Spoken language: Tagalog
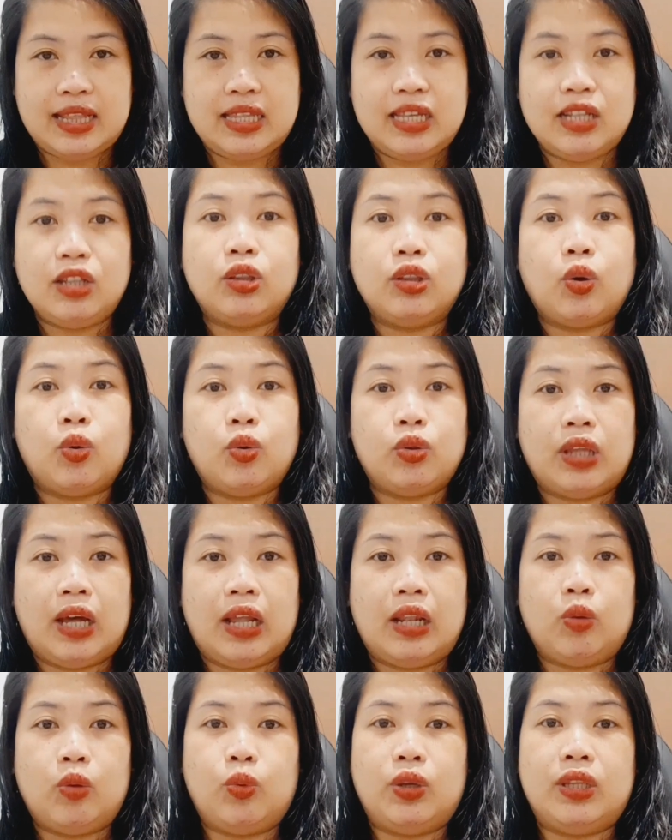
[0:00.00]
in
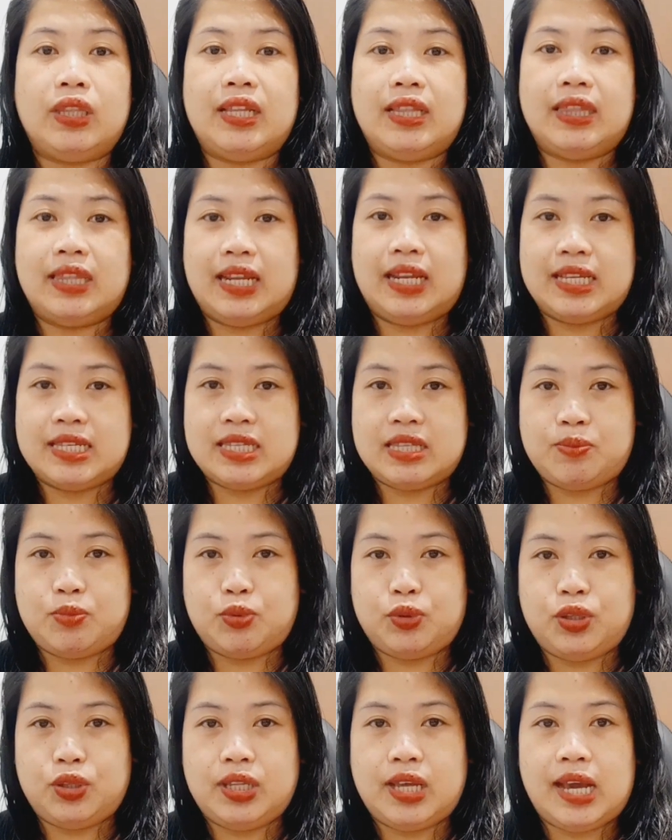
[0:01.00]
total with interest na
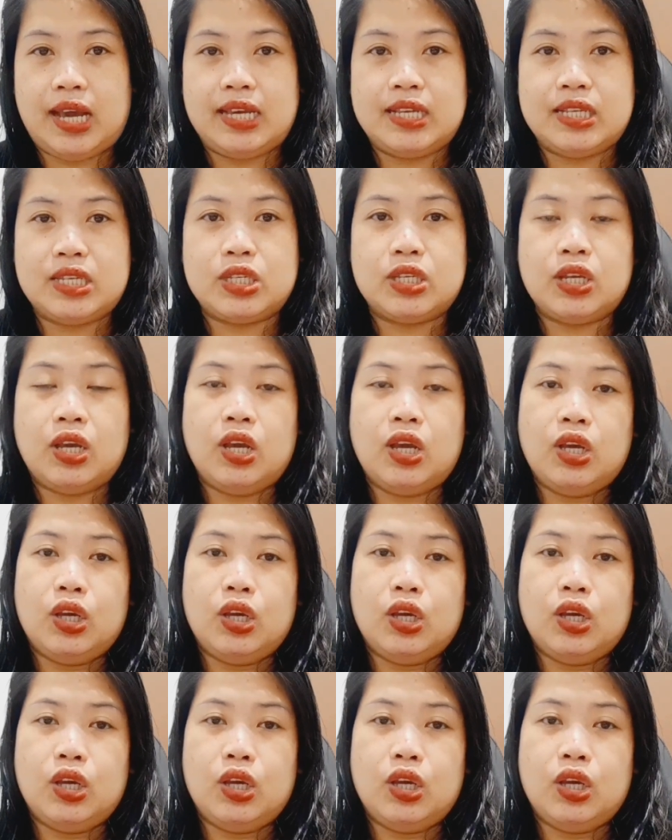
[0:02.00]
po yun guys.